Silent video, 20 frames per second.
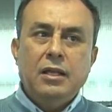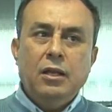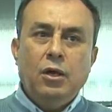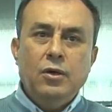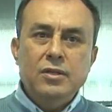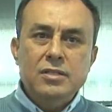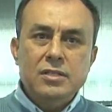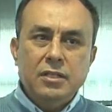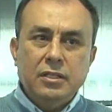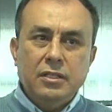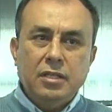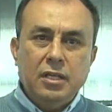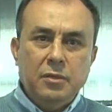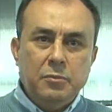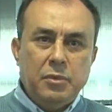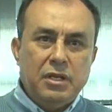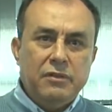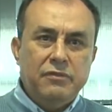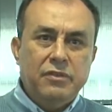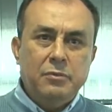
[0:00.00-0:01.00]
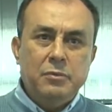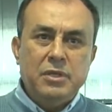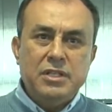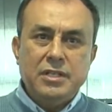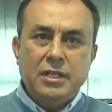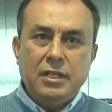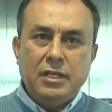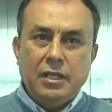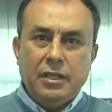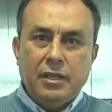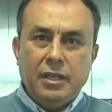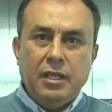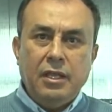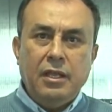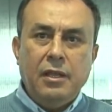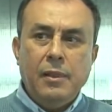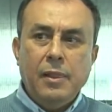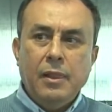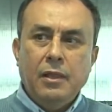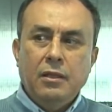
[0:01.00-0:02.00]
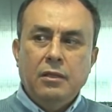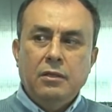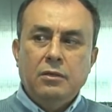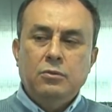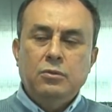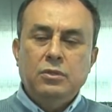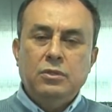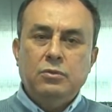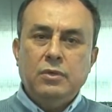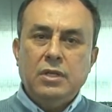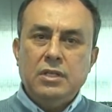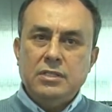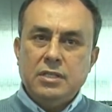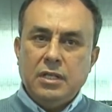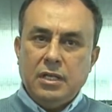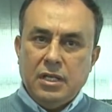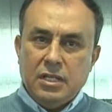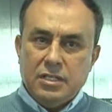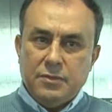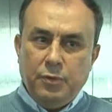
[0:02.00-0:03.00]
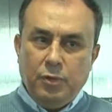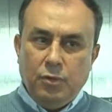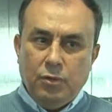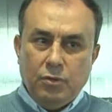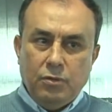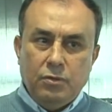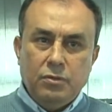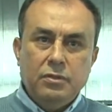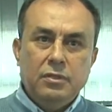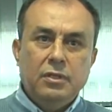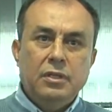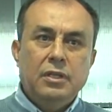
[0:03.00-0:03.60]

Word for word: حصلت خبرة في المجال هذايا والتوانسة أصبحوا